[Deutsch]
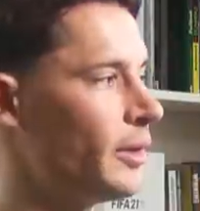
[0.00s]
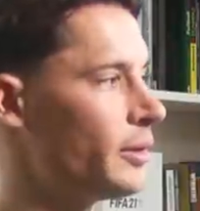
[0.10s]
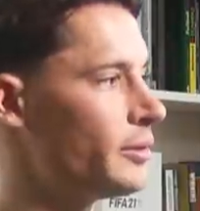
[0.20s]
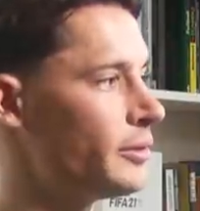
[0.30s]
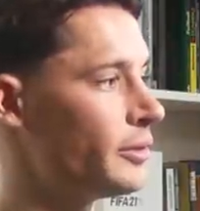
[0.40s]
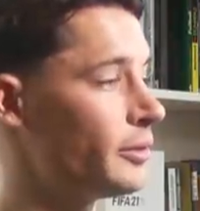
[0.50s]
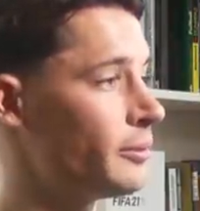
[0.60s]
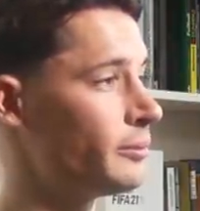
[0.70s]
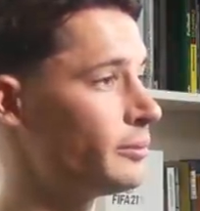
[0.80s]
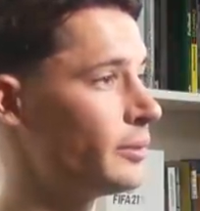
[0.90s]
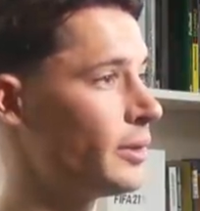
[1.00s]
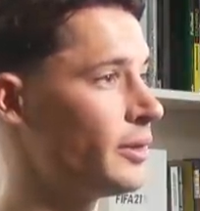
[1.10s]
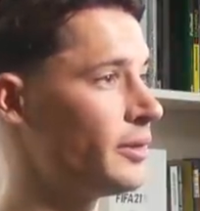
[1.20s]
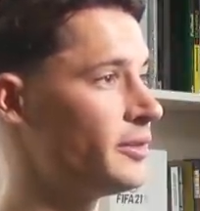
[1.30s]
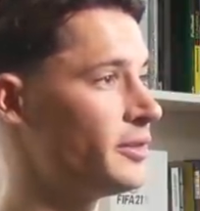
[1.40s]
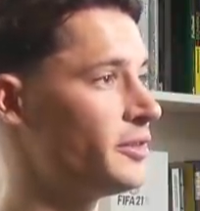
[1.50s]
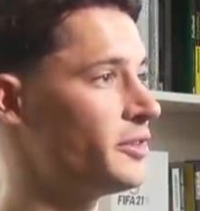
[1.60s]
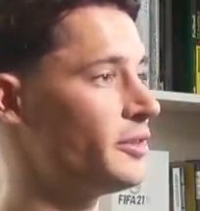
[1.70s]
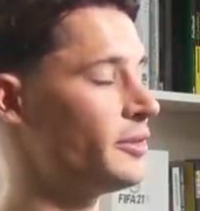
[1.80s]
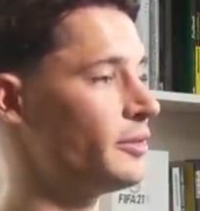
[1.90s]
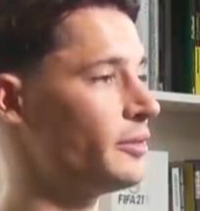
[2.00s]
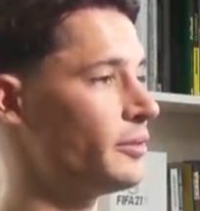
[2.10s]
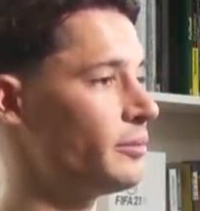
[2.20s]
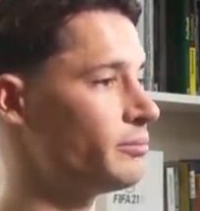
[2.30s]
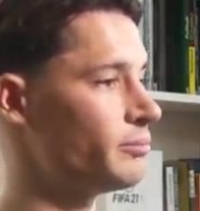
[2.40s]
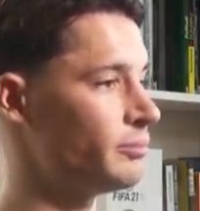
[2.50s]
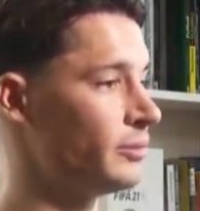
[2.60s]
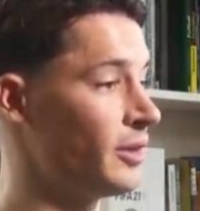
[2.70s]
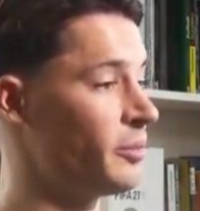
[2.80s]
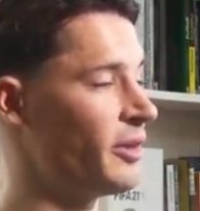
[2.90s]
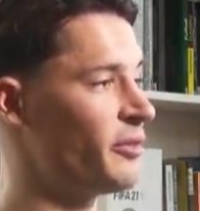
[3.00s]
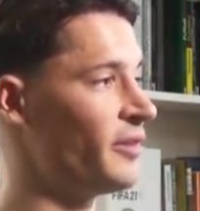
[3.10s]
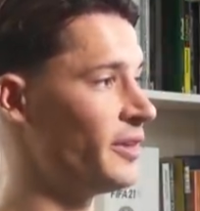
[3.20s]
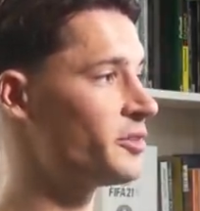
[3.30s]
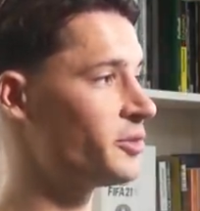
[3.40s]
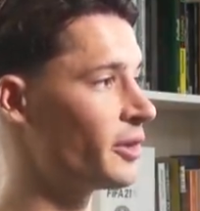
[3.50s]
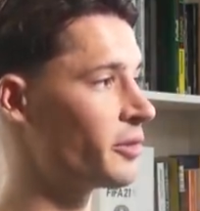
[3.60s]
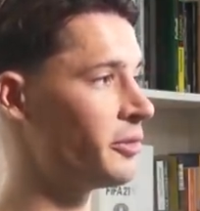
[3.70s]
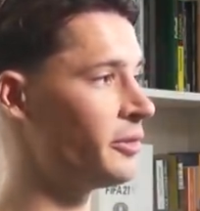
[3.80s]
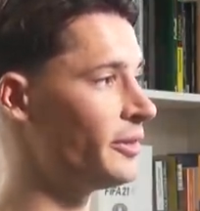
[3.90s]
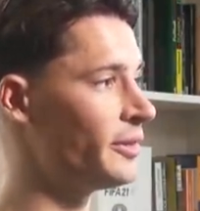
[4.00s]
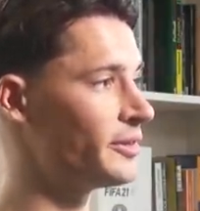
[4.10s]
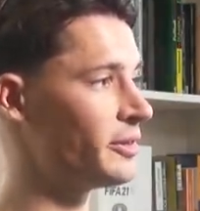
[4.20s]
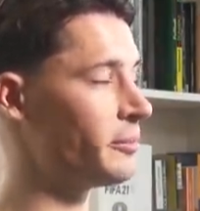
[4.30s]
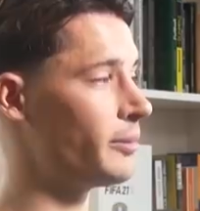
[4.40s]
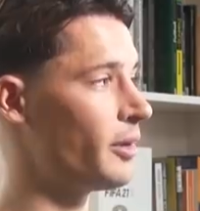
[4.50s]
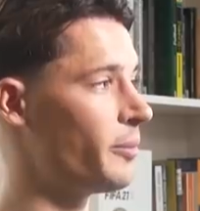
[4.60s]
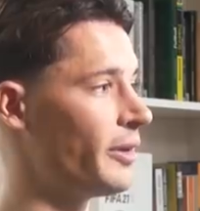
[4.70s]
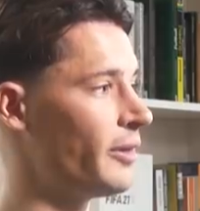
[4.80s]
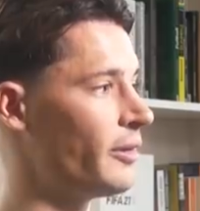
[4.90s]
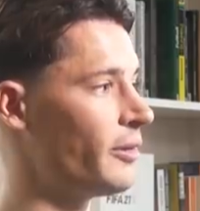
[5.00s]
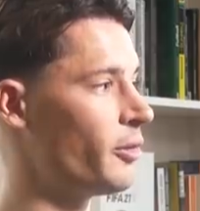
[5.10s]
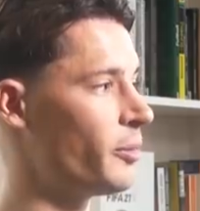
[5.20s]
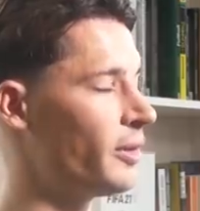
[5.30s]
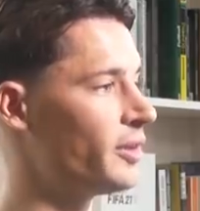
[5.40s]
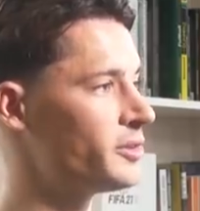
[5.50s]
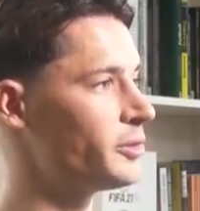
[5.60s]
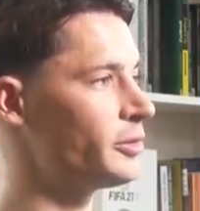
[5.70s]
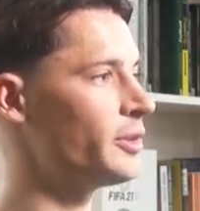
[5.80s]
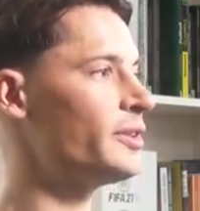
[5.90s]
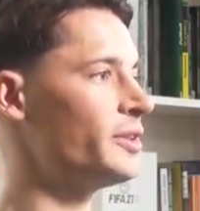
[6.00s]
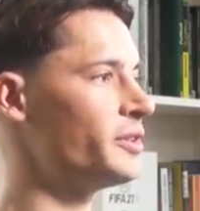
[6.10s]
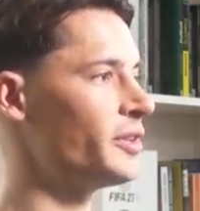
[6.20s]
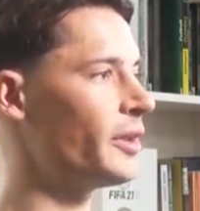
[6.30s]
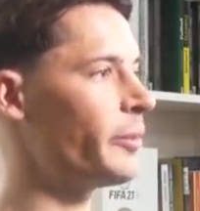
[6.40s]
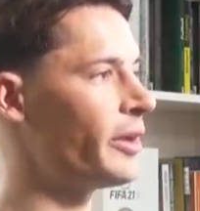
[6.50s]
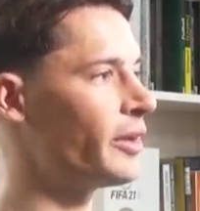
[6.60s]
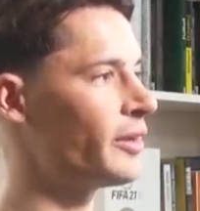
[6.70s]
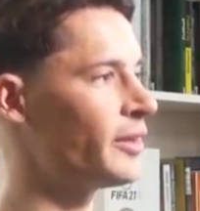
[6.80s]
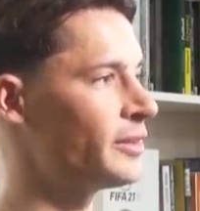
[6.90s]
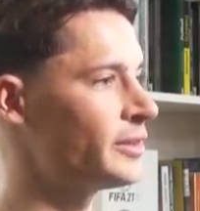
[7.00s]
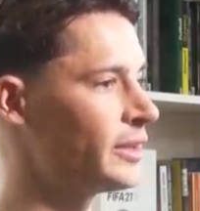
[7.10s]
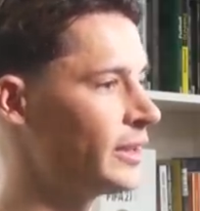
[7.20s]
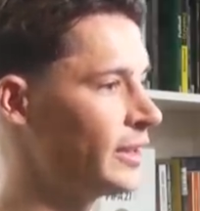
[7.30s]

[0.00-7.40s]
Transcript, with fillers: er hat ähm, sich nach meiner Verletzung erkundigt, ähm, nach meiner Operation, dann, die ich in Amerika hatte.